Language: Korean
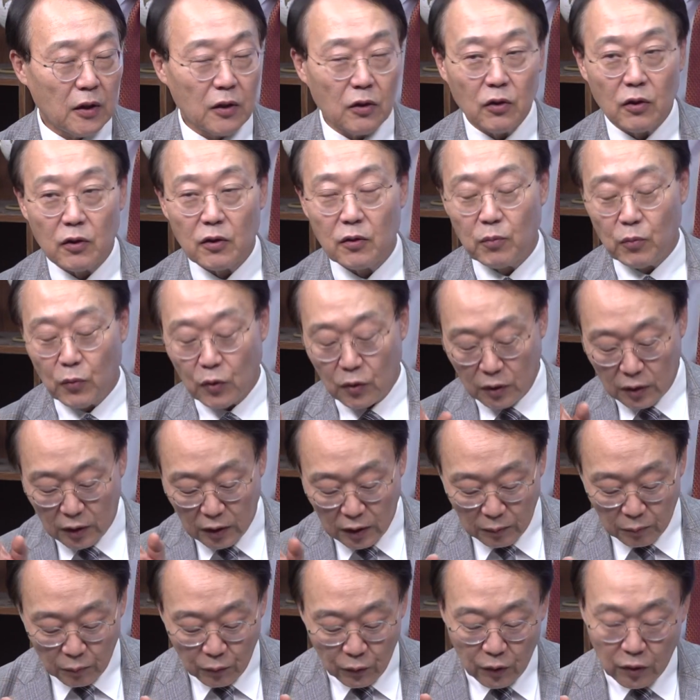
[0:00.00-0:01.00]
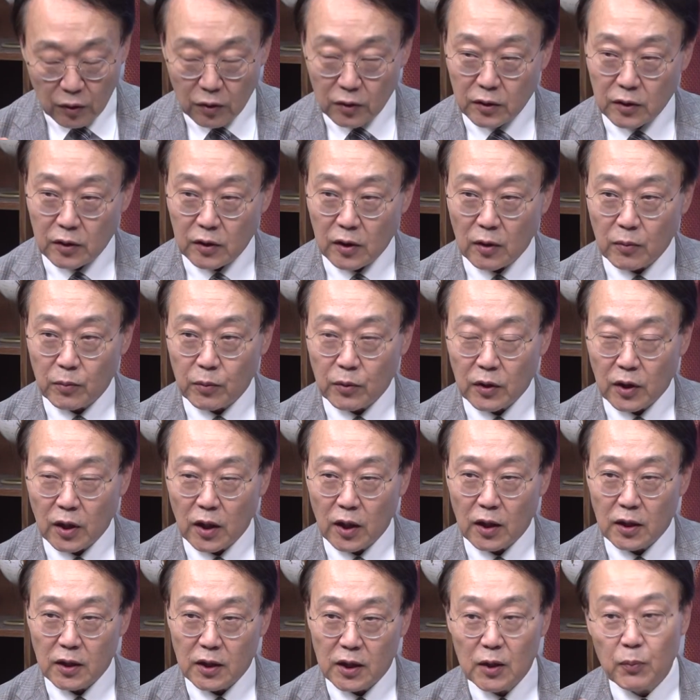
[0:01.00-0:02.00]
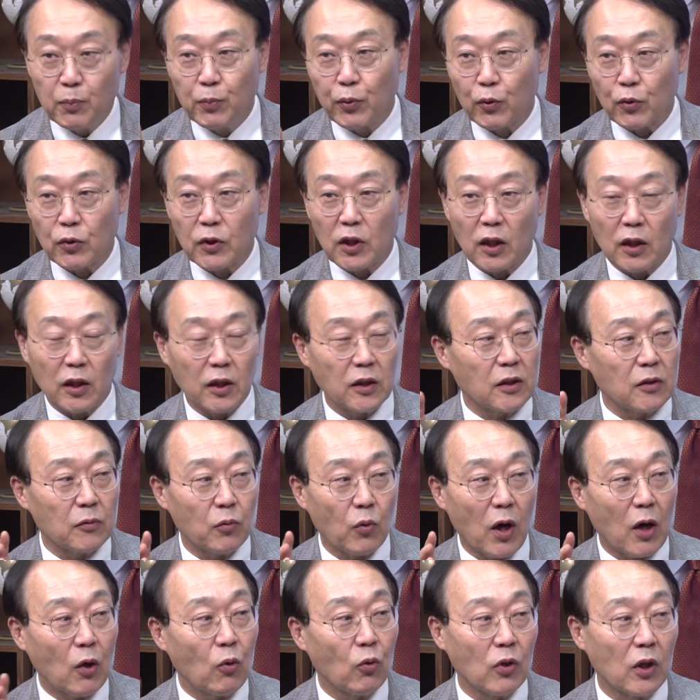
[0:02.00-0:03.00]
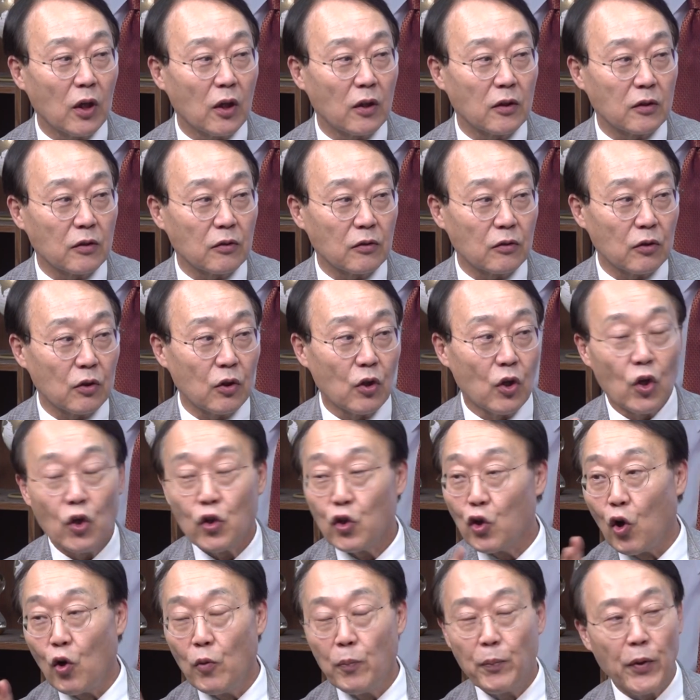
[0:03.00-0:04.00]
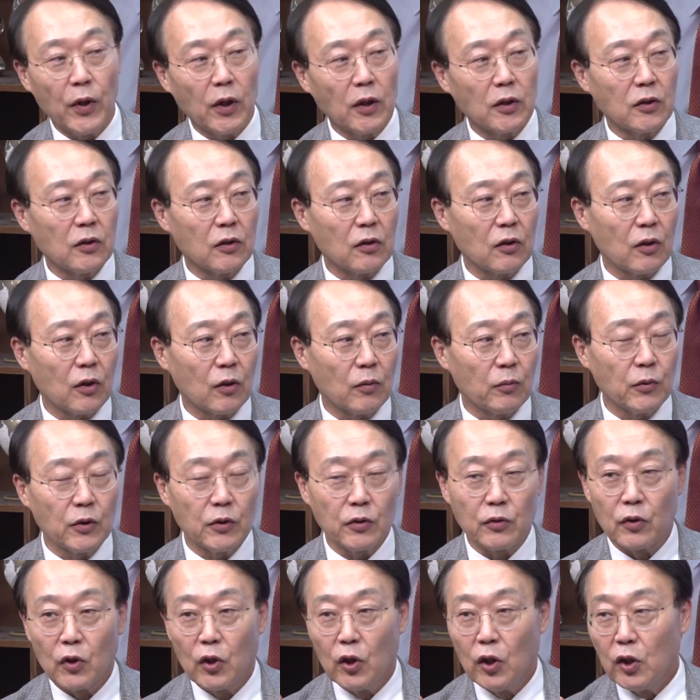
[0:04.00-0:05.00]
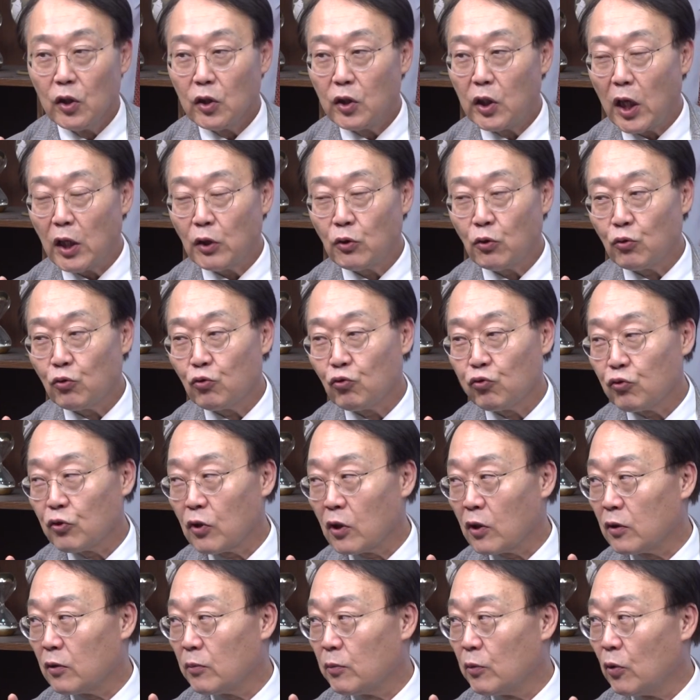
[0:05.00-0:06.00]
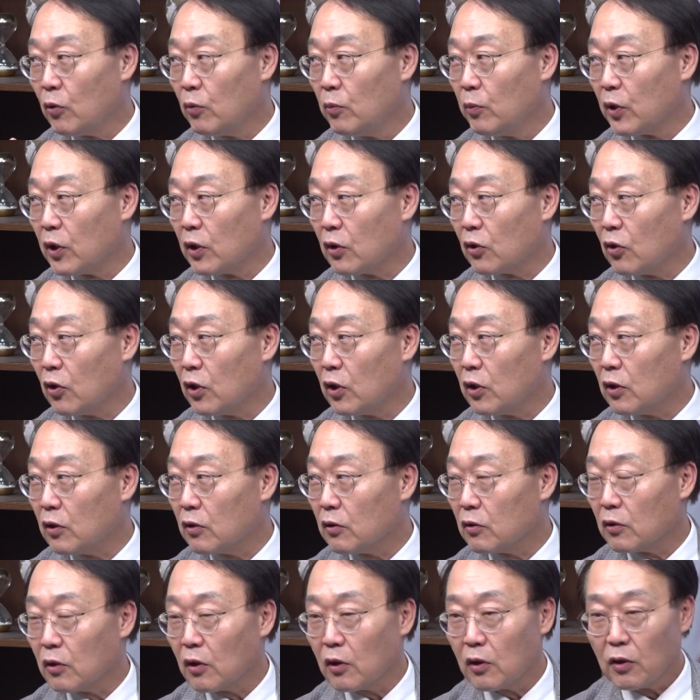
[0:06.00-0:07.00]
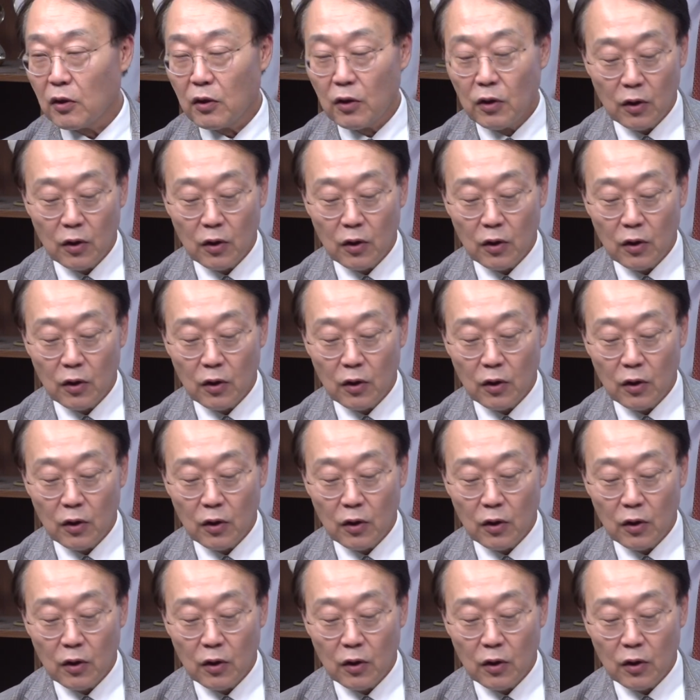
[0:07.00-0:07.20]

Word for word: 이거는 뭐, 뭐, 제가 보기에 2%대까지 확 올라가는 거죠. 음. 10배가 늘어나면 대선 충당금을 얼마나 넣어야 되는데.